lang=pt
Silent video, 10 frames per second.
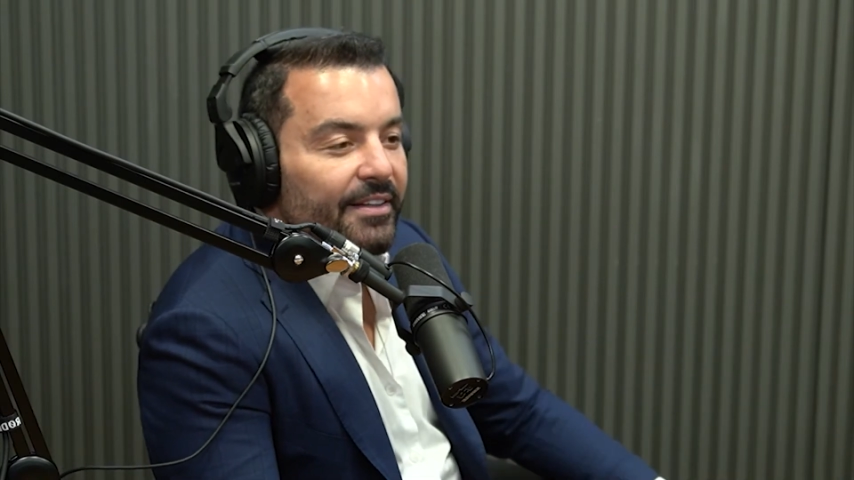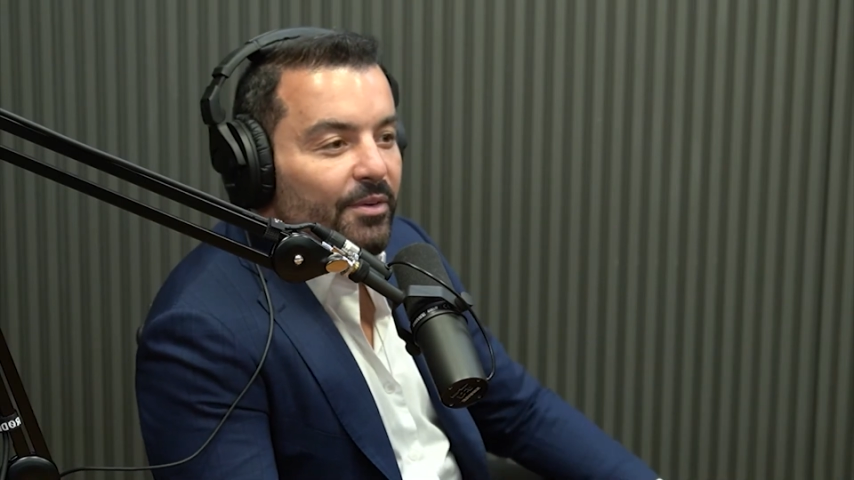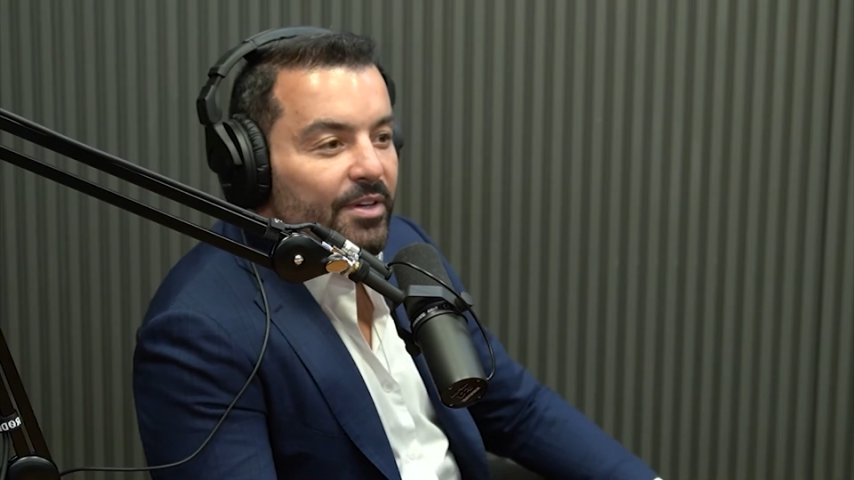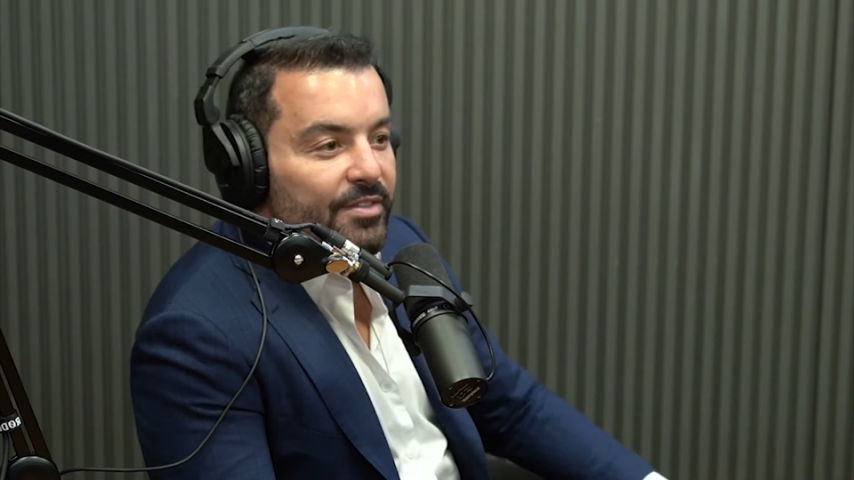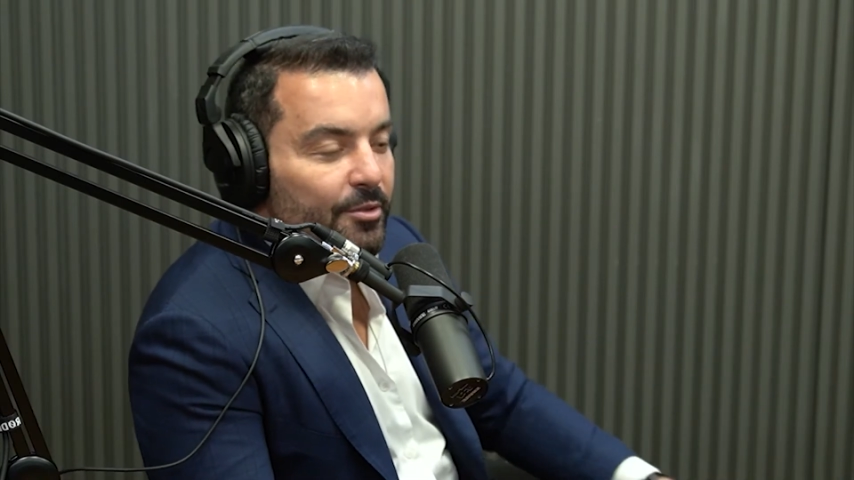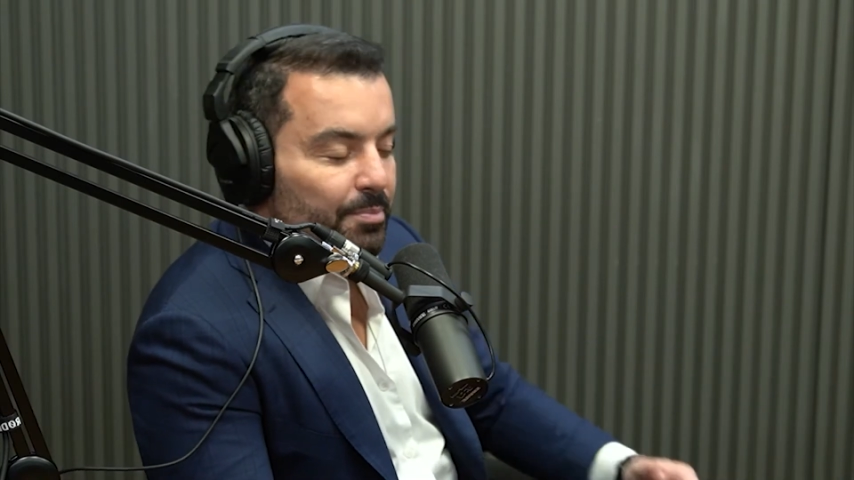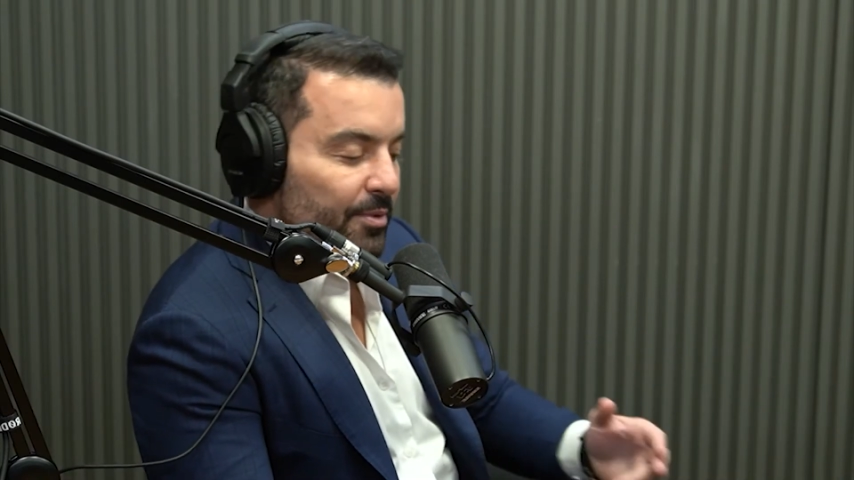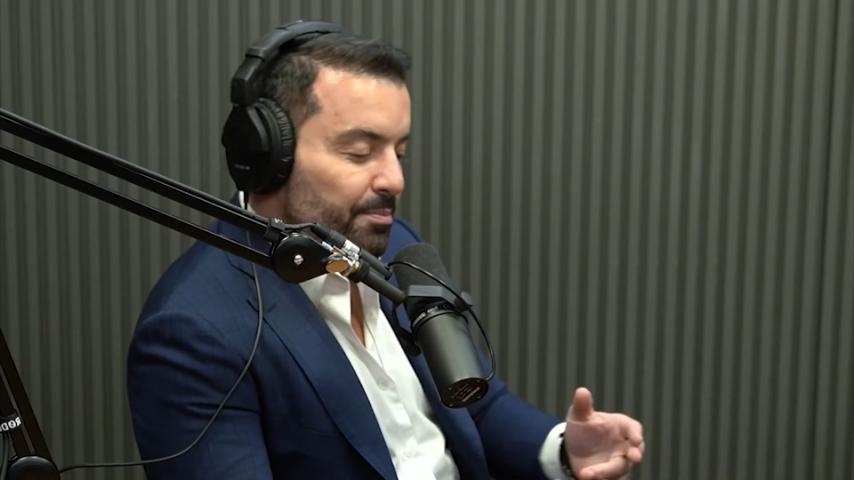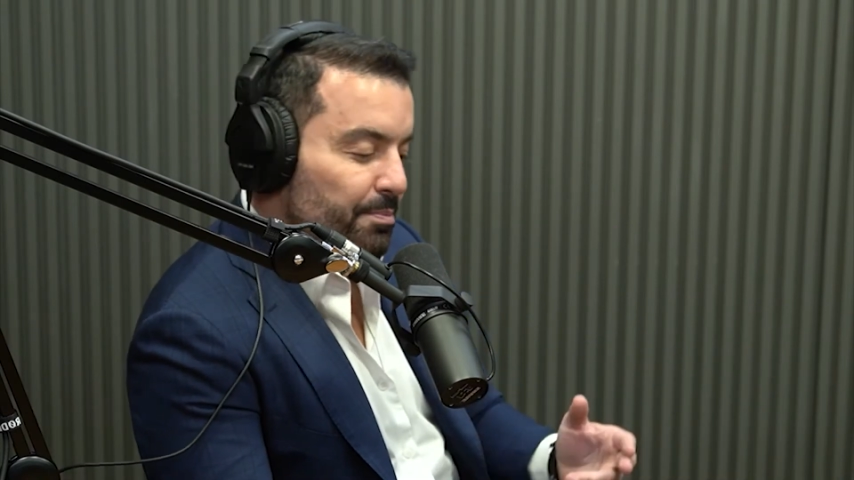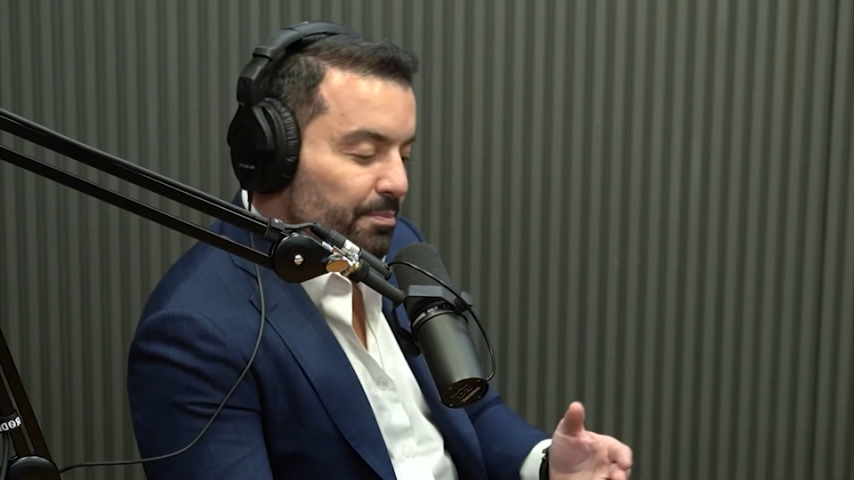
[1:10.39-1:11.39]
Então, às vezes,
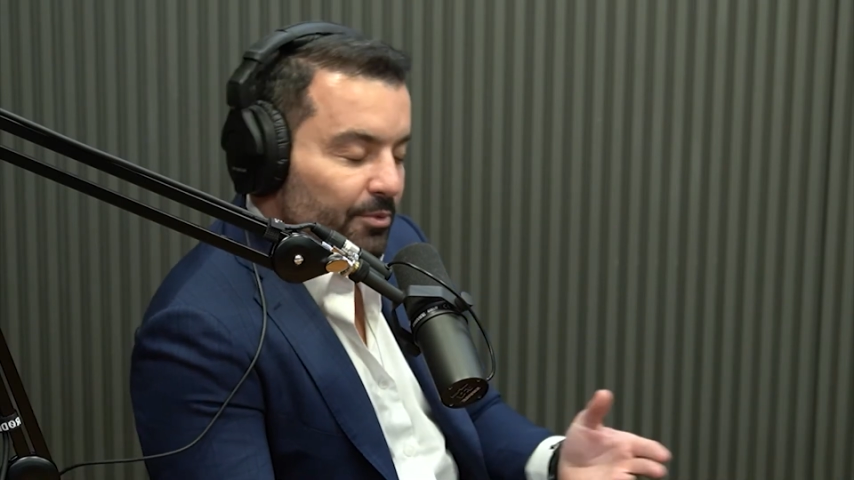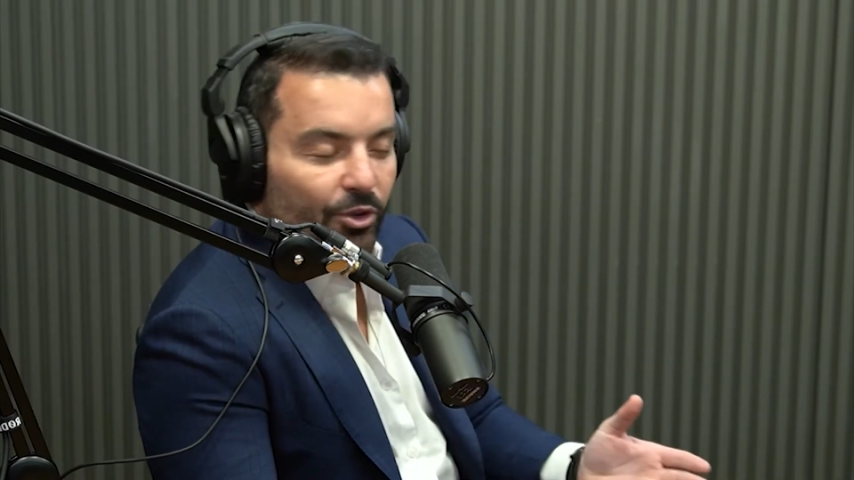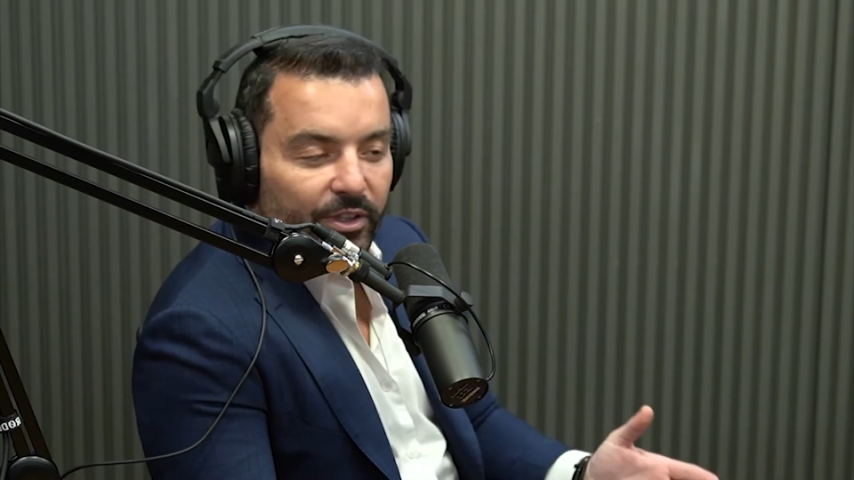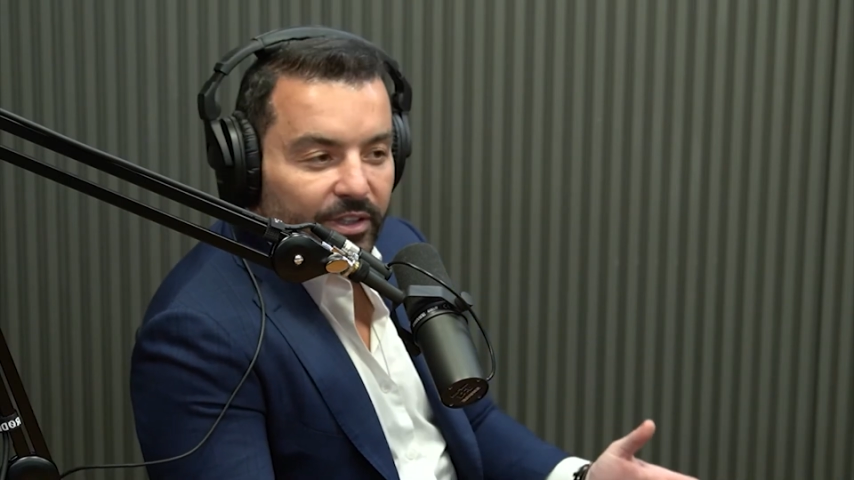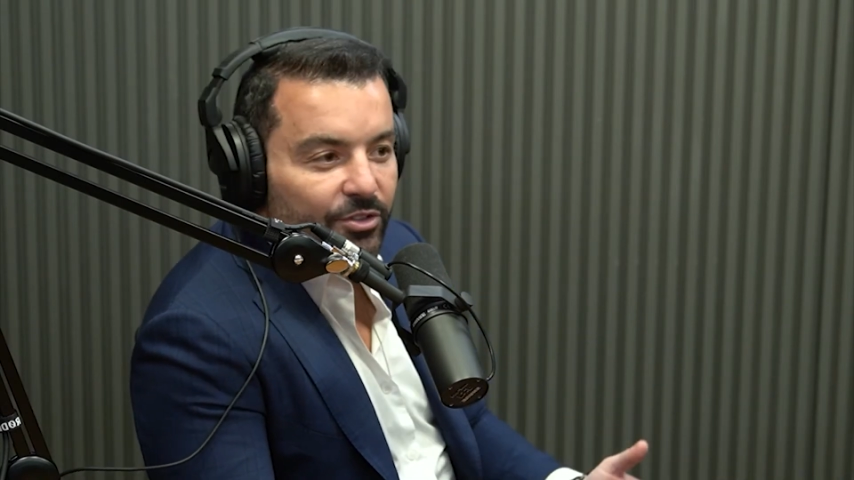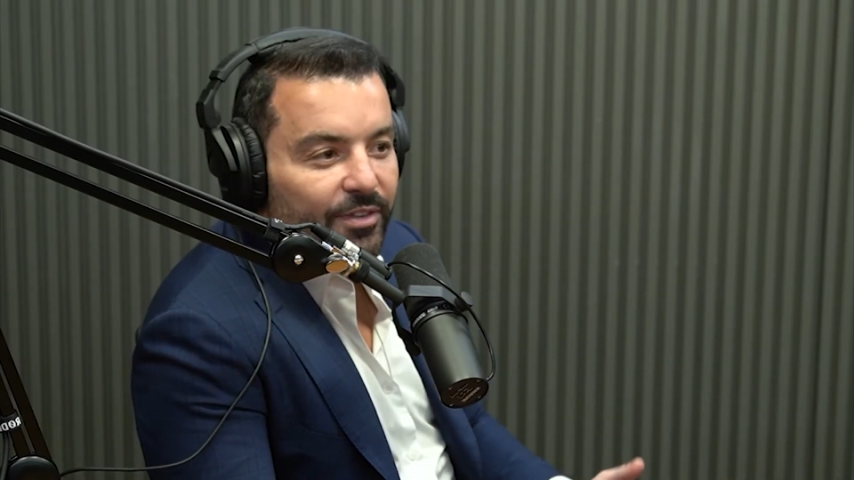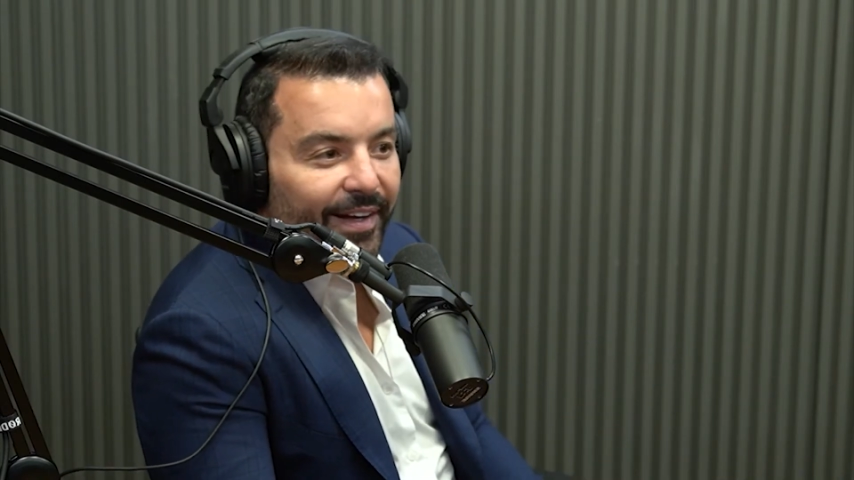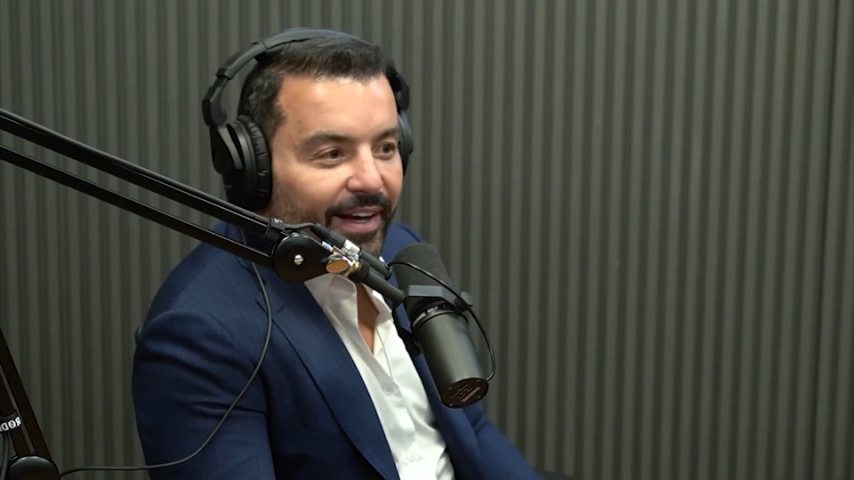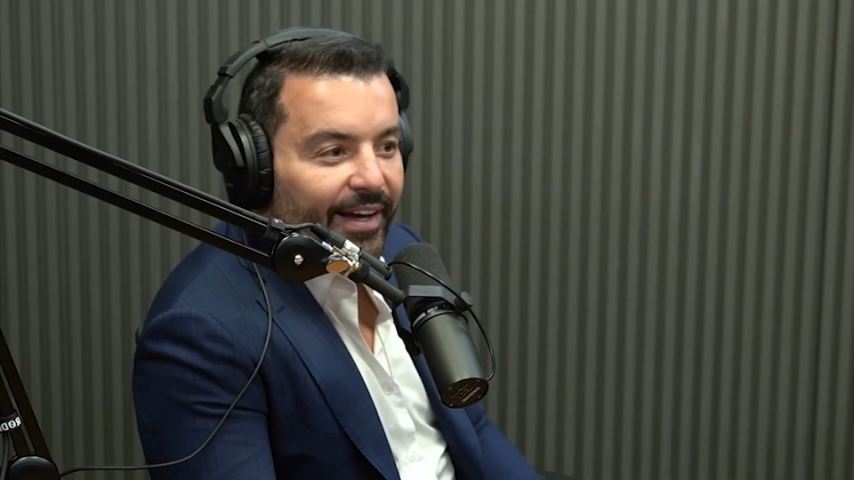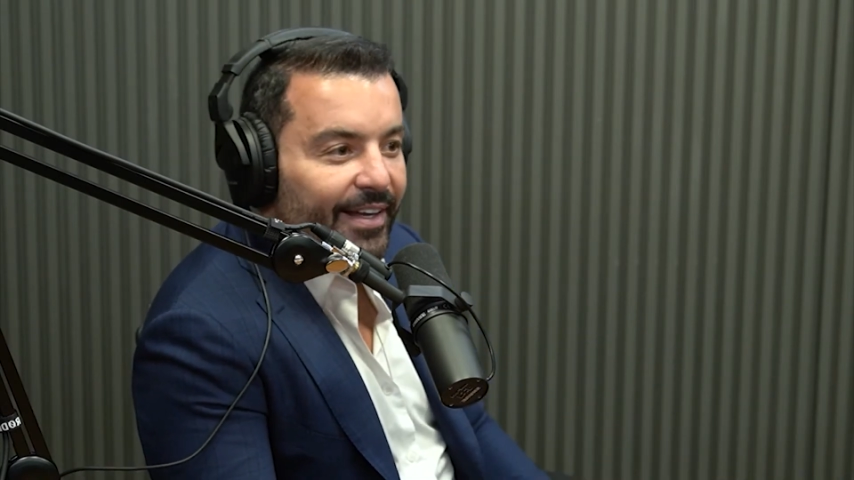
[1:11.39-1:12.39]
no início
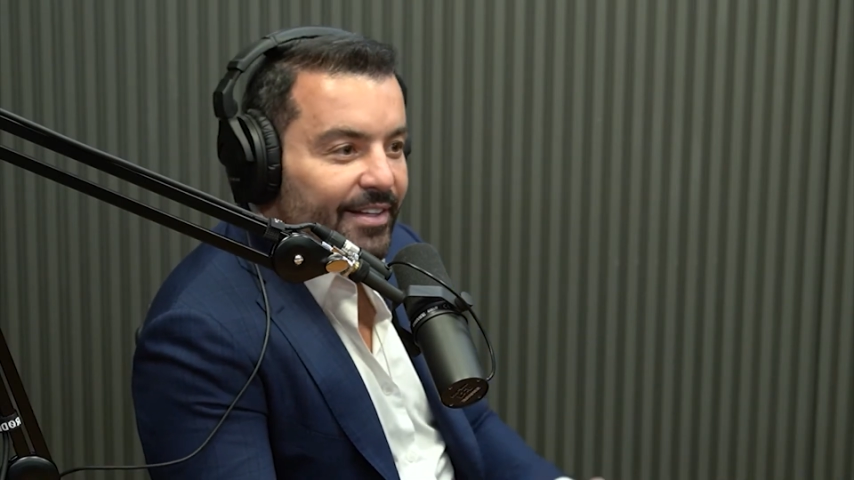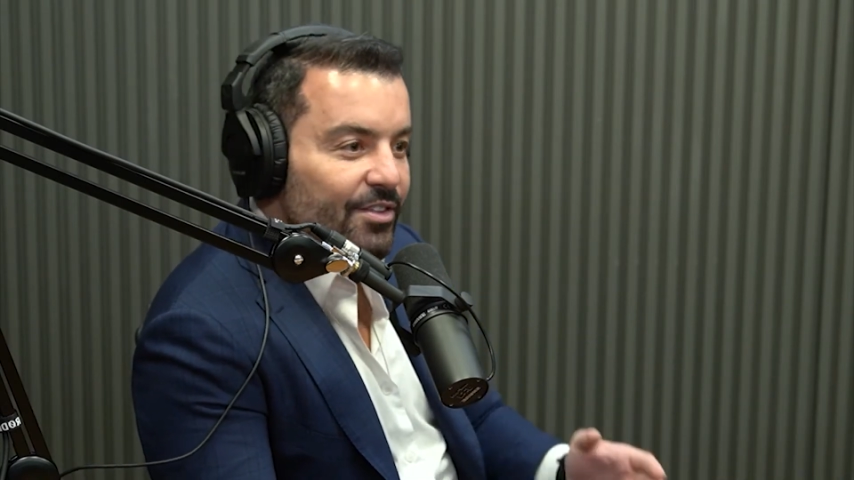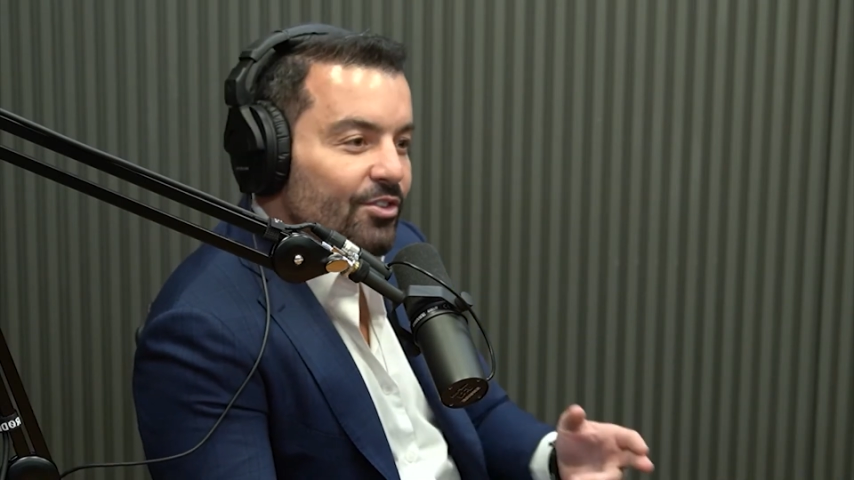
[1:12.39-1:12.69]
da carreira,